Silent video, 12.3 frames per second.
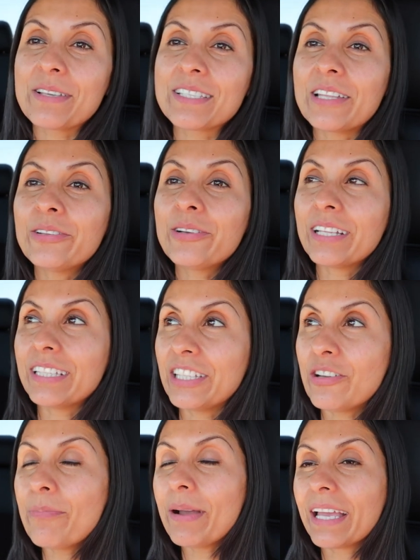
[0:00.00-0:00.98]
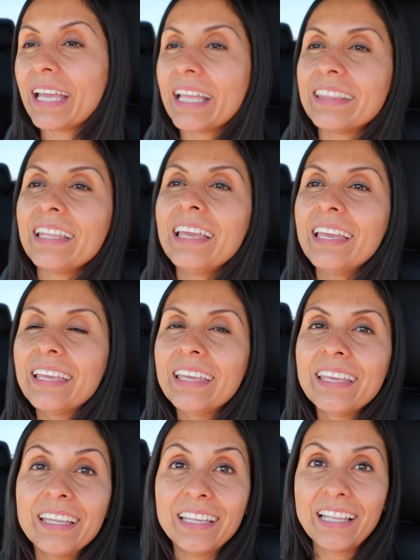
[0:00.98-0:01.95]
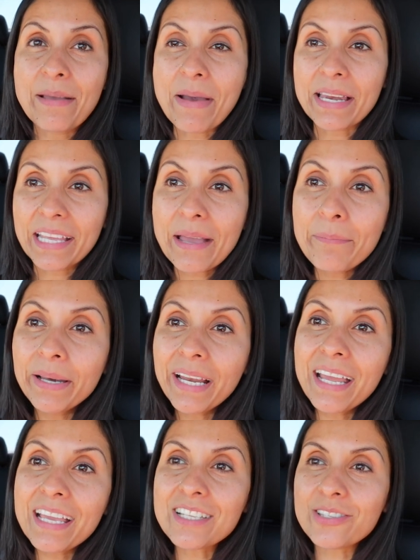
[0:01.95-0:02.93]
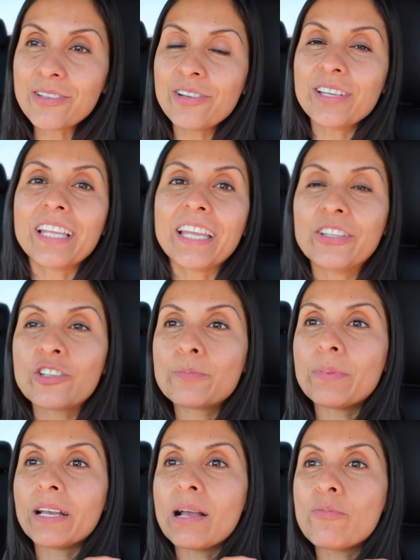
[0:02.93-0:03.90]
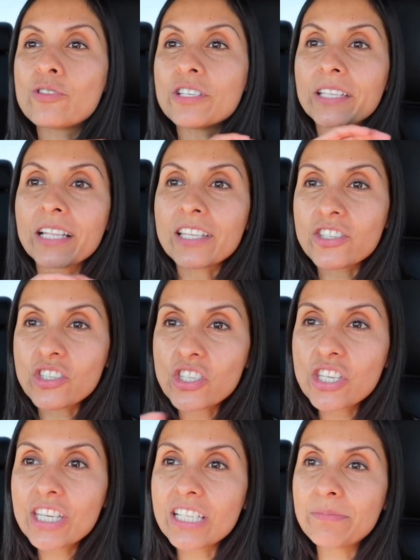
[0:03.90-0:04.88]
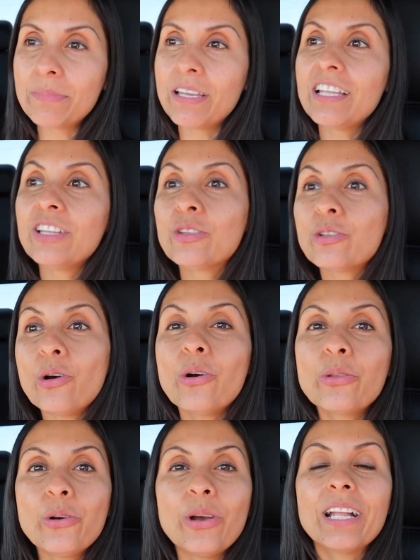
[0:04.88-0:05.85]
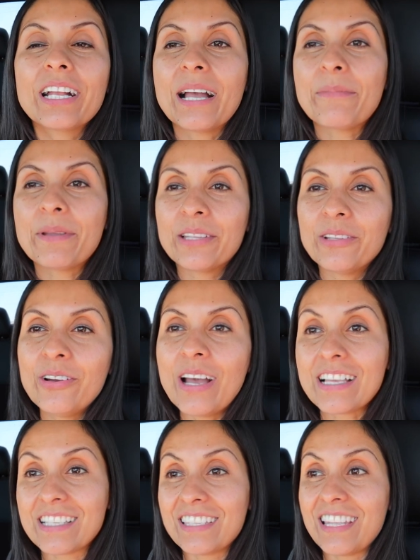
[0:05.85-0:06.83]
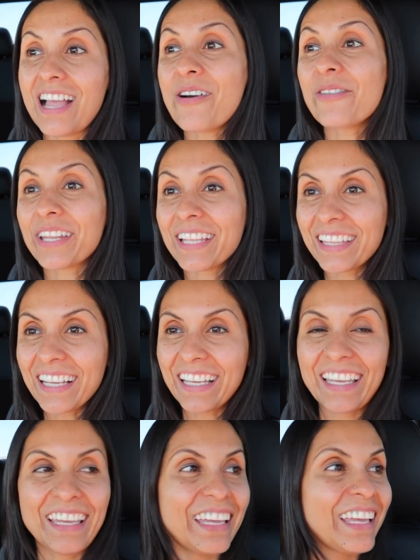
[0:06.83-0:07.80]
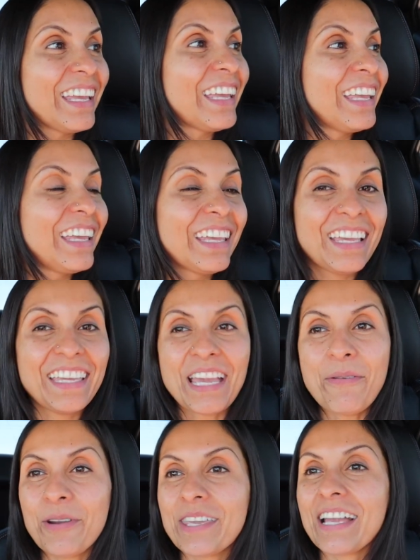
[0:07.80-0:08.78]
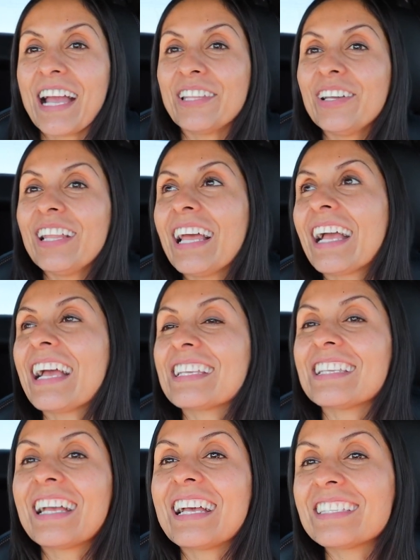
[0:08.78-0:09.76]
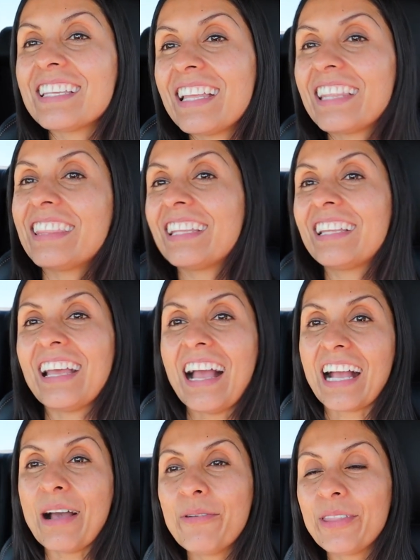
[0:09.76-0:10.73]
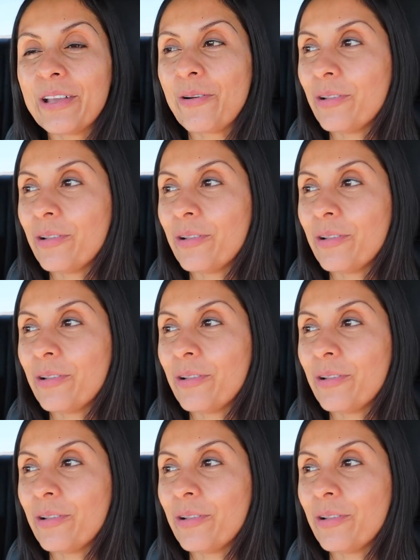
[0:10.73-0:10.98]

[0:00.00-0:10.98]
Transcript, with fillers: avisando que tenía un paquete y le marqué para eso y de ahí nos pegamos en el chisme todo el camino hasta ahorita que, que ya voy llegando a la casa, casi le acabo de